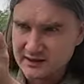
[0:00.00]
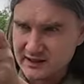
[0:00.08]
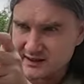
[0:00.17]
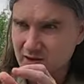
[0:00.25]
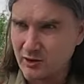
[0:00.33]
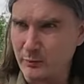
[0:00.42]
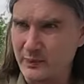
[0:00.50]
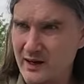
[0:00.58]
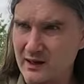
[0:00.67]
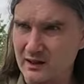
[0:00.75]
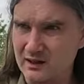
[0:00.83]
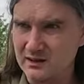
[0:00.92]
jest
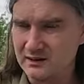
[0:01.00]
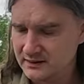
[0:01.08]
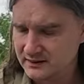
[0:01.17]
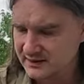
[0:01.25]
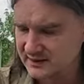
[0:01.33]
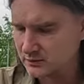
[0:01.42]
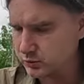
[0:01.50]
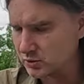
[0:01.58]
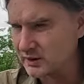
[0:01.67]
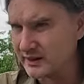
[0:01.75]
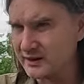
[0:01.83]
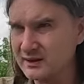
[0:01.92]
opal,
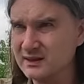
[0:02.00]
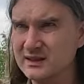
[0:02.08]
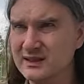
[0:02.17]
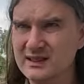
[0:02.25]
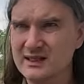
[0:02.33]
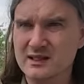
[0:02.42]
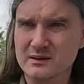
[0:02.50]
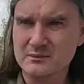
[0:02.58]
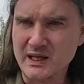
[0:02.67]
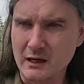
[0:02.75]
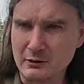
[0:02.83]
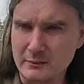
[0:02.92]
złote,
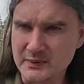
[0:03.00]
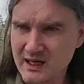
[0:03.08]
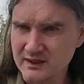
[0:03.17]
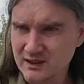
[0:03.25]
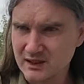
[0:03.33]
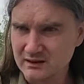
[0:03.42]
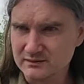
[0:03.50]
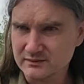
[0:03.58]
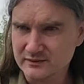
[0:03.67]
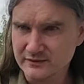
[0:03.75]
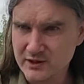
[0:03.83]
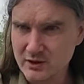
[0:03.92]
biała piana.
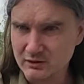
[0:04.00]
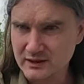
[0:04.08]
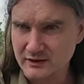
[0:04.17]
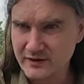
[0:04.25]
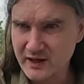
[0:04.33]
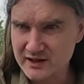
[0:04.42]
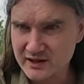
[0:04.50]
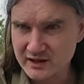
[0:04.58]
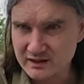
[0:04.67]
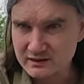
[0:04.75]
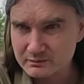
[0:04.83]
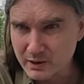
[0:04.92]
Wygląda
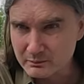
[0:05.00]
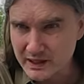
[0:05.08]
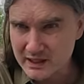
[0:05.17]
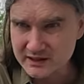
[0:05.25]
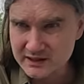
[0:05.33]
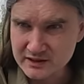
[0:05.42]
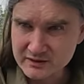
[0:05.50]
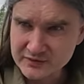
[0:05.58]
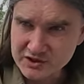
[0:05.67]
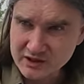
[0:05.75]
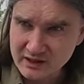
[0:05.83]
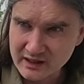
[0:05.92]
fajnie, bąbelki w
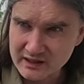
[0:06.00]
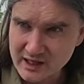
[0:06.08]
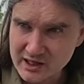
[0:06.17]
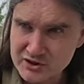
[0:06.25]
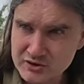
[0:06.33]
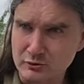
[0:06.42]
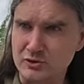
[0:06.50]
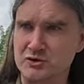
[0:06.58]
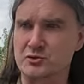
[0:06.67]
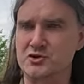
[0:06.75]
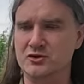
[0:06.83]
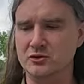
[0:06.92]
szkle raźno unoszą
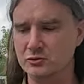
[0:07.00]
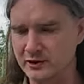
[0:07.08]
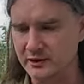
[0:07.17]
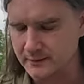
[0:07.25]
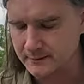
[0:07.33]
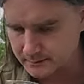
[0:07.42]
się do góry.